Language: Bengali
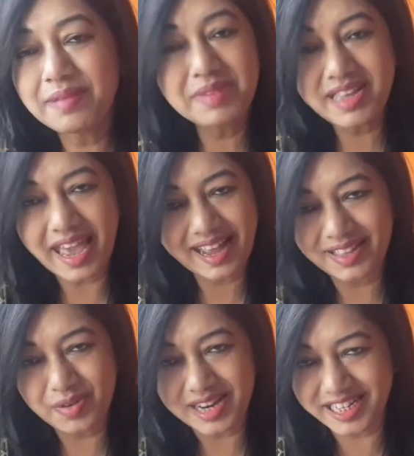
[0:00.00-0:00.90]
এমনি
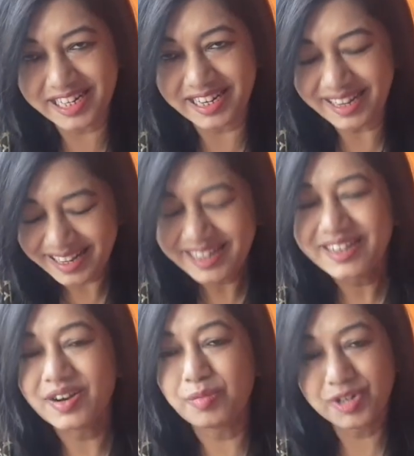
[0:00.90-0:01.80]
একা তো আসি না
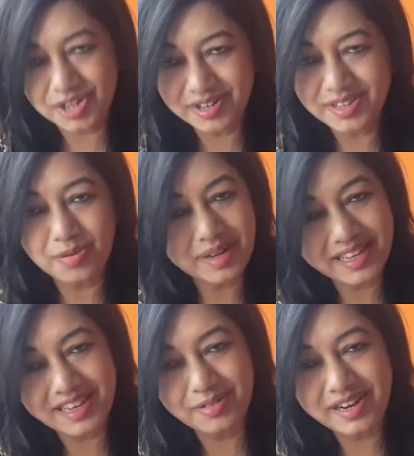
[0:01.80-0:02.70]
অবশ্যই
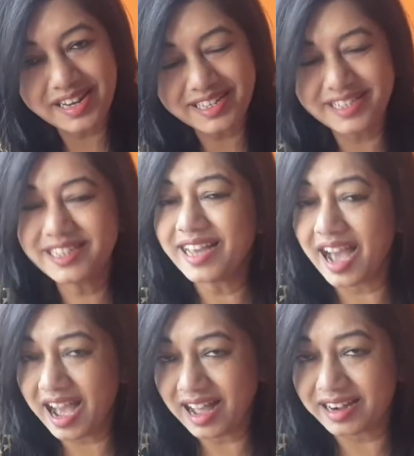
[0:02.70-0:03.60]
তোমাদেরকেও নিয়ে এসছি
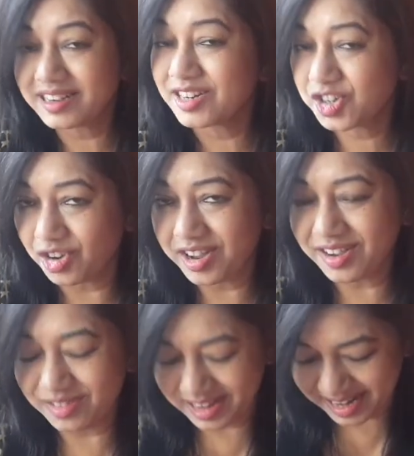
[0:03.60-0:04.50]
আর
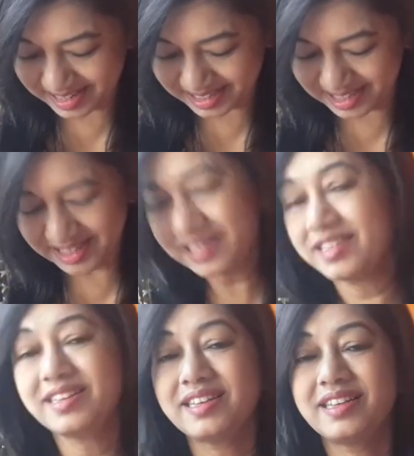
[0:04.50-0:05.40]
সঙ্গে করে নিয়ে এসছি
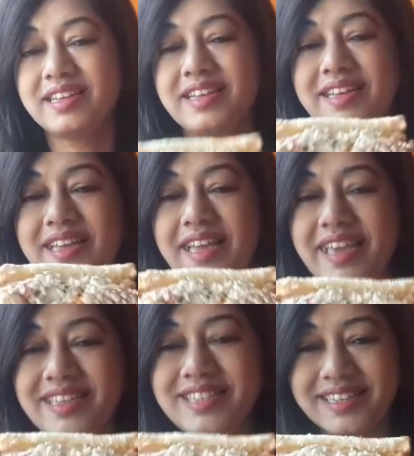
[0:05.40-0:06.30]

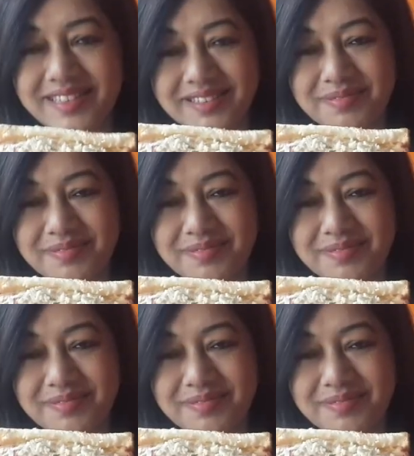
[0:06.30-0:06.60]
এই যে